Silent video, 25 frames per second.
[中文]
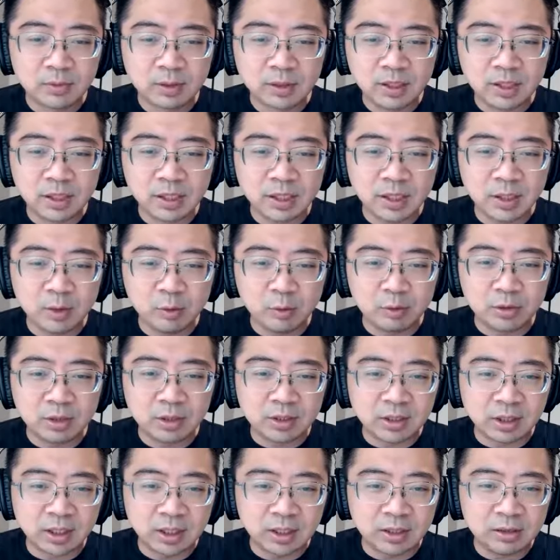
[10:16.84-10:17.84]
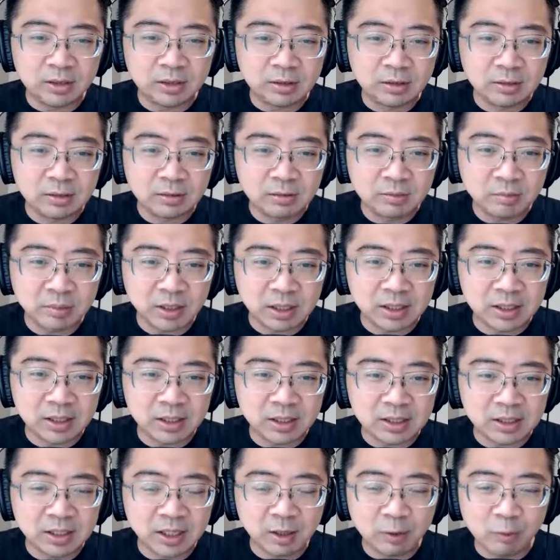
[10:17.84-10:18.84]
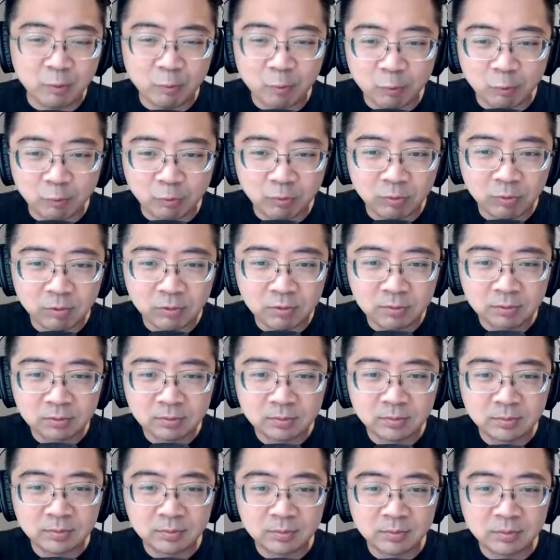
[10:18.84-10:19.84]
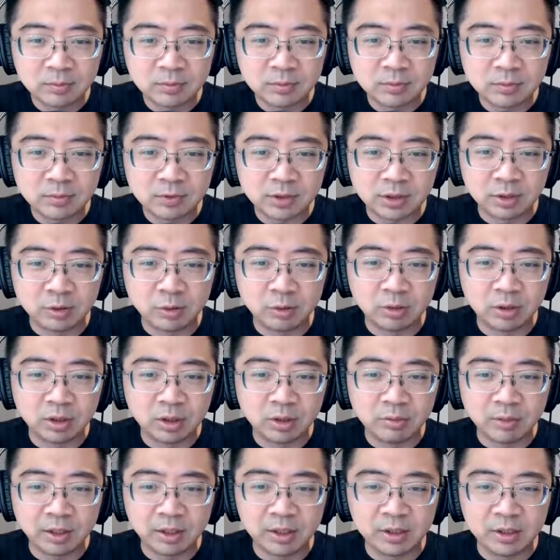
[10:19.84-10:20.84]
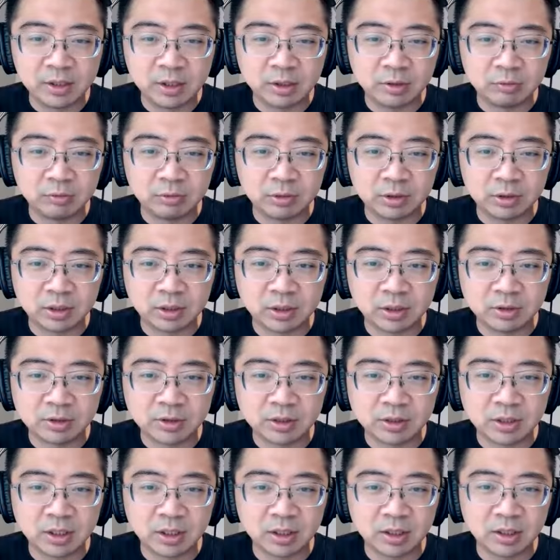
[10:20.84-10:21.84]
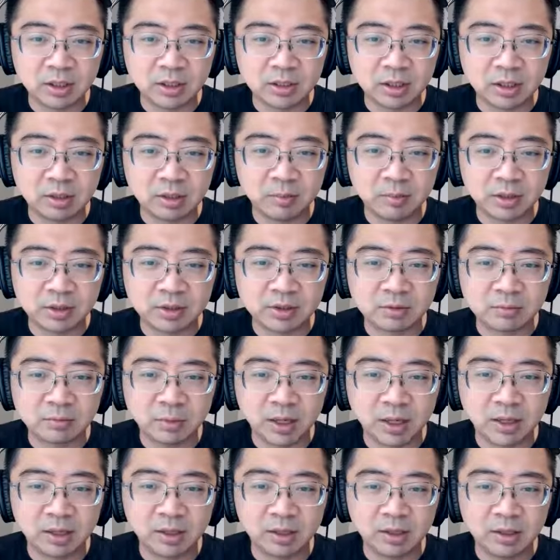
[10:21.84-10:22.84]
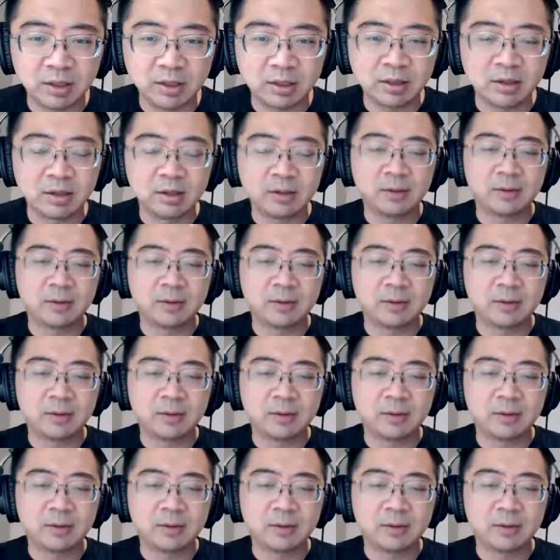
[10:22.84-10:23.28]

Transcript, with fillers: 零点零五的人卖了零点五，结果呢？卖零点五的人到现在，他他要卖十八个亿，